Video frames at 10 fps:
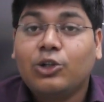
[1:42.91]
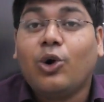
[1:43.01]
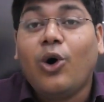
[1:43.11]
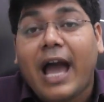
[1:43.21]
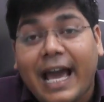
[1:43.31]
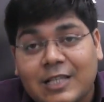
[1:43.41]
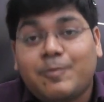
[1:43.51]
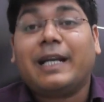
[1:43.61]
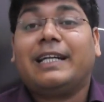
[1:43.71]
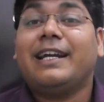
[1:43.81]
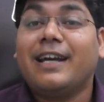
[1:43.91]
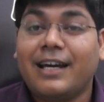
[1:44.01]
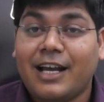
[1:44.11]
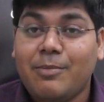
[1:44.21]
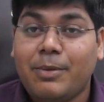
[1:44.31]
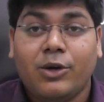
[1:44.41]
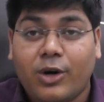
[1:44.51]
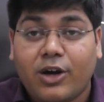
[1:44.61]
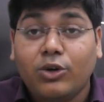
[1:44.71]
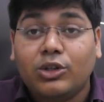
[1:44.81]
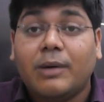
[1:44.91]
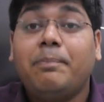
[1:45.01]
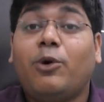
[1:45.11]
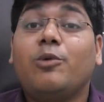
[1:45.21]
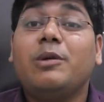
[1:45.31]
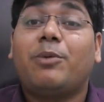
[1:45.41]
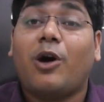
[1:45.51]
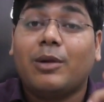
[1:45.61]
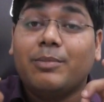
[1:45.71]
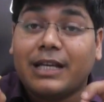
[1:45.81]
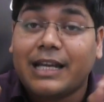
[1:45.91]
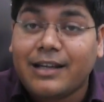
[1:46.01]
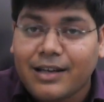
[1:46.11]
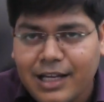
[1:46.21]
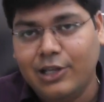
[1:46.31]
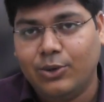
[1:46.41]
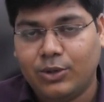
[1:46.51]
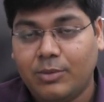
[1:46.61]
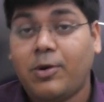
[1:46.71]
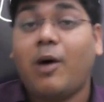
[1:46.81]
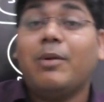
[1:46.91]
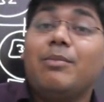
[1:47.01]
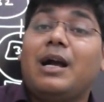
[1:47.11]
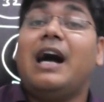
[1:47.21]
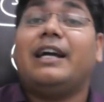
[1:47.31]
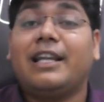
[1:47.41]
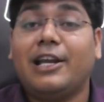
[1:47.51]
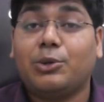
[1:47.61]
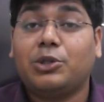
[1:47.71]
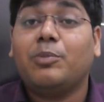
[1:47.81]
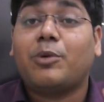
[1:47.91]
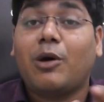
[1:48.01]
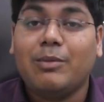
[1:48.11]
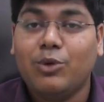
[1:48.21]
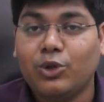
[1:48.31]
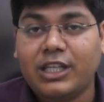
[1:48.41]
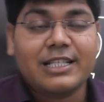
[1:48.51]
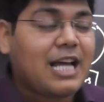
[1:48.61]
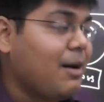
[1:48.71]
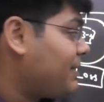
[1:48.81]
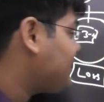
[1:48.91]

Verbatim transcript: तो एक्सपेक्टेड अगर कहीं पर ही हो रहा हो तब कोई भी प्रॉब्लम क्रिएट नहीं होती प्रॉब्लम कहाँ क्रिएट होती प्रॉब्लम होती है जहां पर